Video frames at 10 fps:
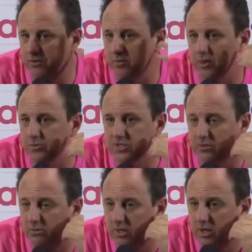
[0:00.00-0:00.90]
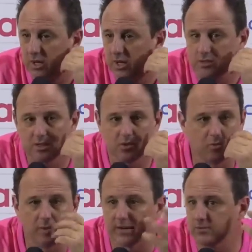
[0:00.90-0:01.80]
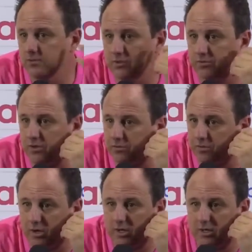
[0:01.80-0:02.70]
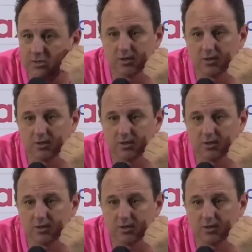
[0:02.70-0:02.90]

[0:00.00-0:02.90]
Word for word: Foi uma opção, assim como o Marcos Vitor ficou fora,